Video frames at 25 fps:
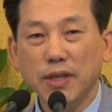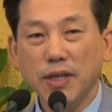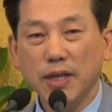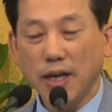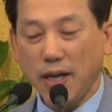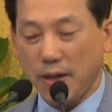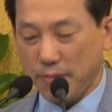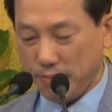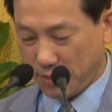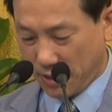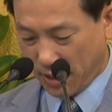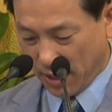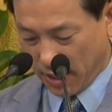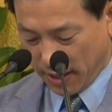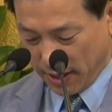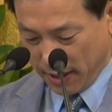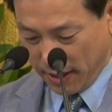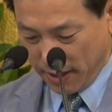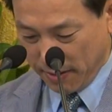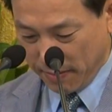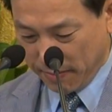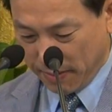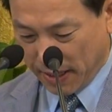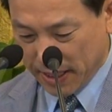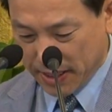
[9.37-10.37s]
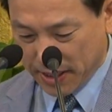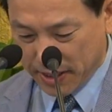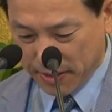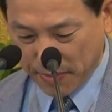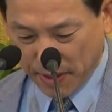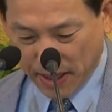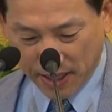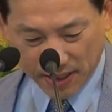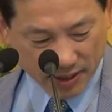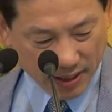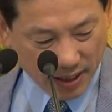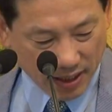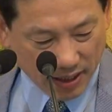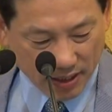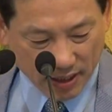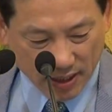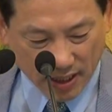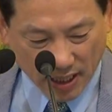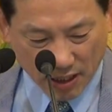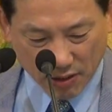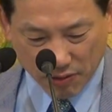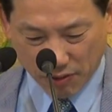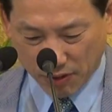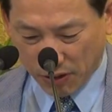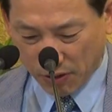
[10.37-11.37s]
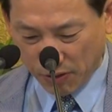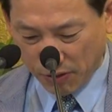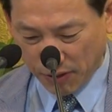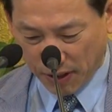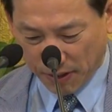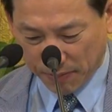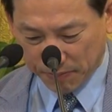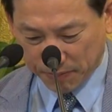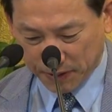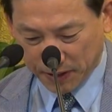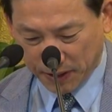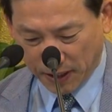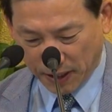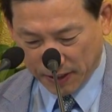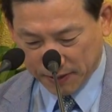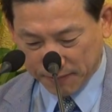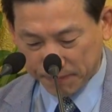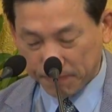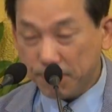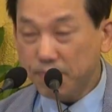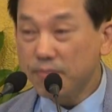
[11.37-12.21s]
함께 말씀의 은혜를 나누길 원합니다.